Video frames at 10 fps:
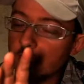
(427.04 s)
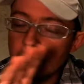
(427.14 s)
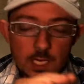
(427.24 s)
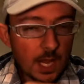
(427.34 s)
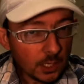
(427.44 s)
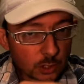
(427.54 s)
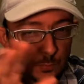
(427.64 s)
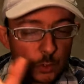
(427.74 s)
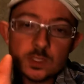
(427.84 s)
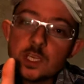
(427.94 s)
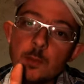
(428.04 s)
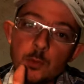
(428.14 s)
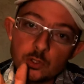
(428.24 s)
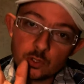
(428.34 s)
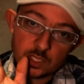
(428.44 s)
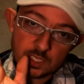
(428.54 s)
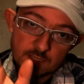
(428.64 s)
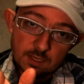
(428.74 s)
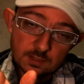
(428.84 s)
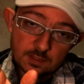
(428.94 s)
qui est largement aussi important que
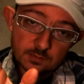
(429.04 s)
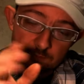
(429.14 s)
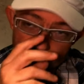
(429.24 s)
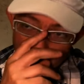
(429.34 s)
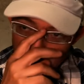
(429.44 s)
les autres,